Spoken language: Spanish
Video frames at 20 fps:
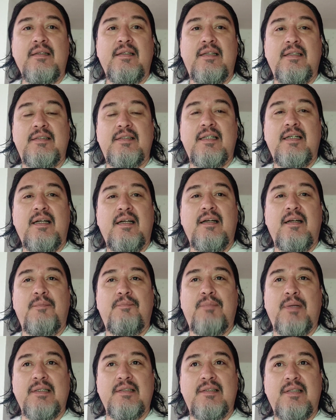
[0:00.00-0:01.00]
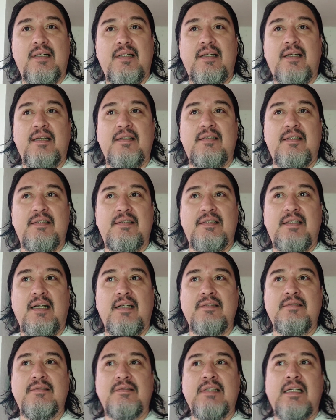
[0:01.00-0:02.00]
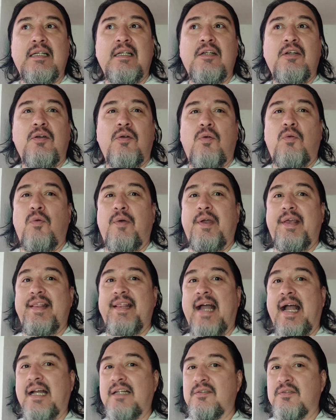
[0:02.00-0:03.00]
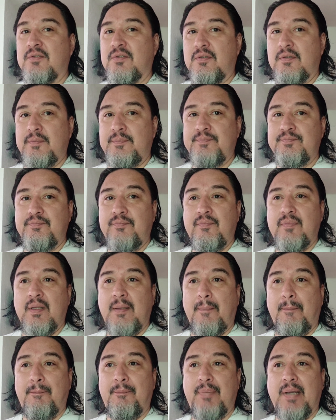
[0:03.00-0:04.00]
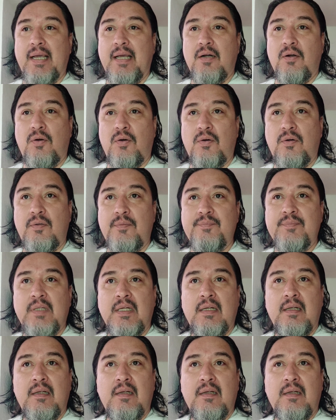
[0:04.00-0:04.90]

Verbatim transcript: quisiera pensar que te están cuidando, pero